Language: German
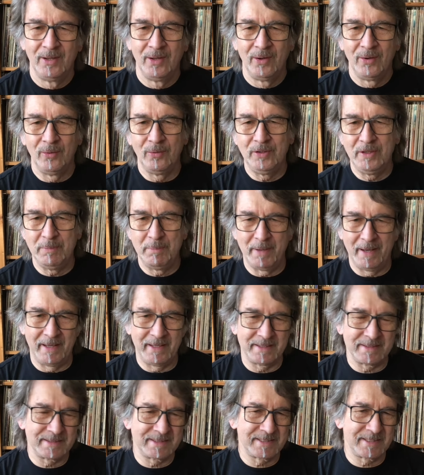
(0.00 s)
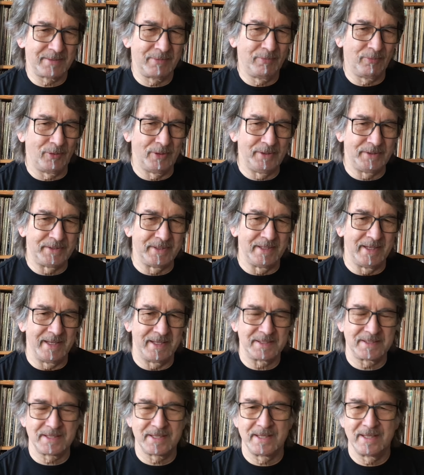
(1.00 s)
Und die Bands wollten
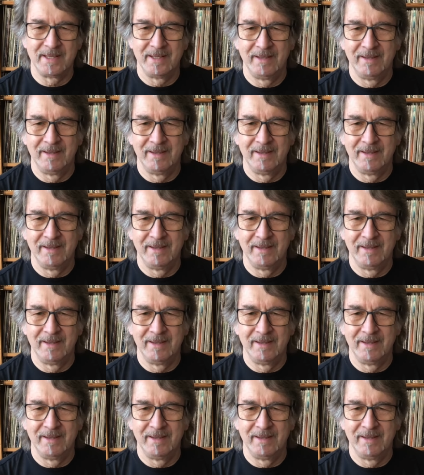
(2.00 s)
es.